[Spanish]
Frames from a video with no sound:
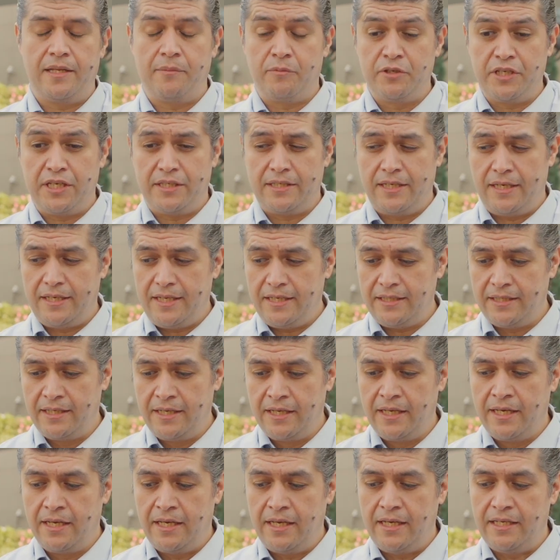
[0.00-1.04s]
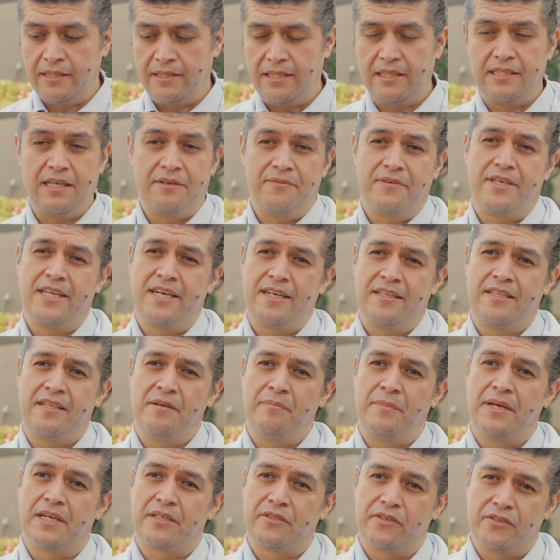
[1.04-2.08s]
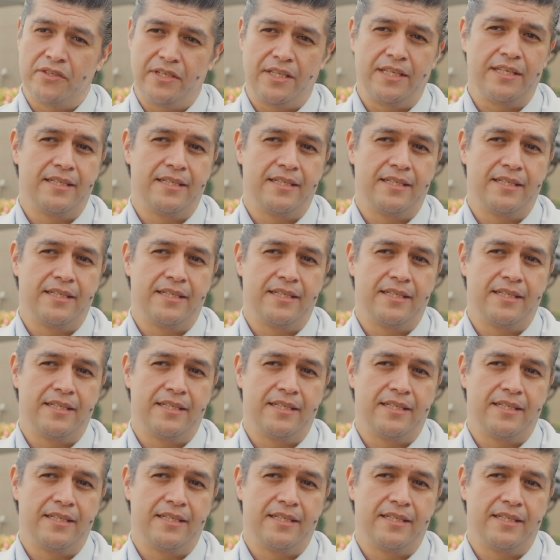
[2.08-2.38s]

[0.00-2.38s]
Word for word: de muchas áreas este, se vieran inmersos en